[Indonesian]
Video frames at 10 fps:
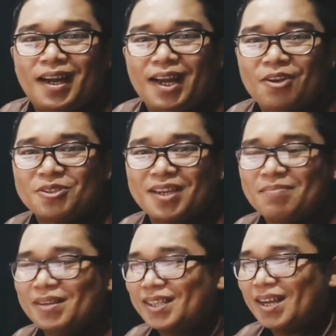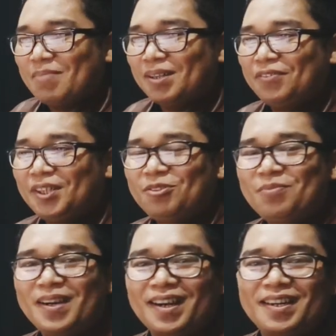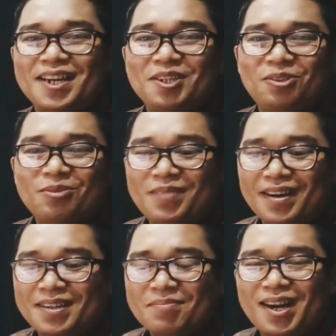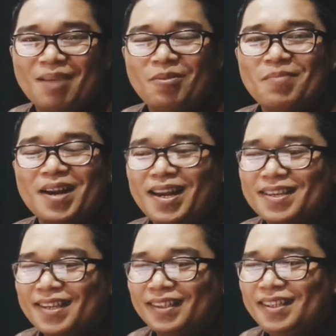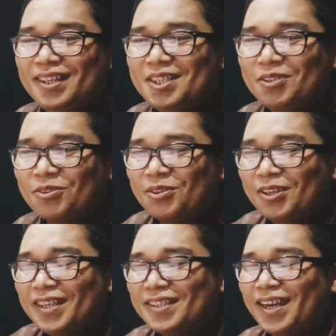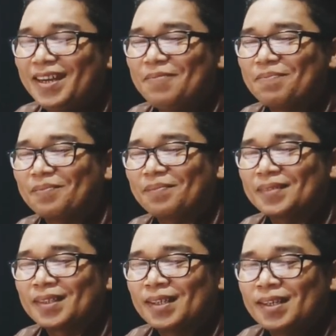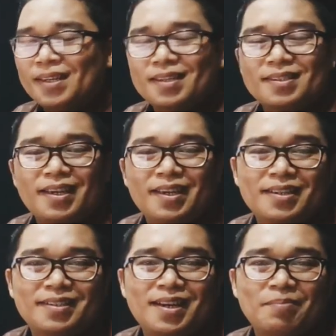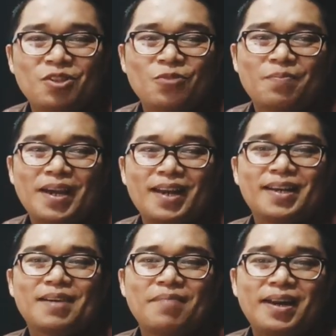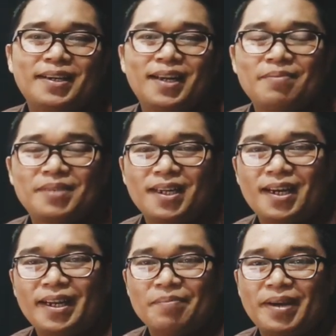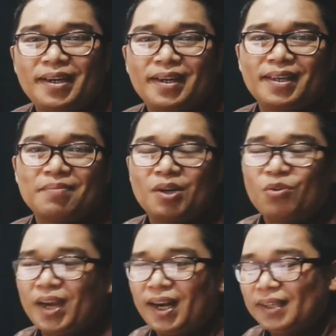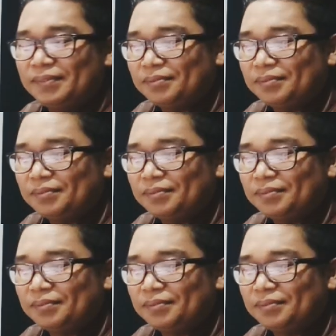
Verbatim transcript: Halo sahabat-sahabat VTuber dan YouTuber dimanapun berada saat ini di seluruh Indonesia. Saya senang menjumpai Anda kembali dalam channel Dema Hendrik Immanuel.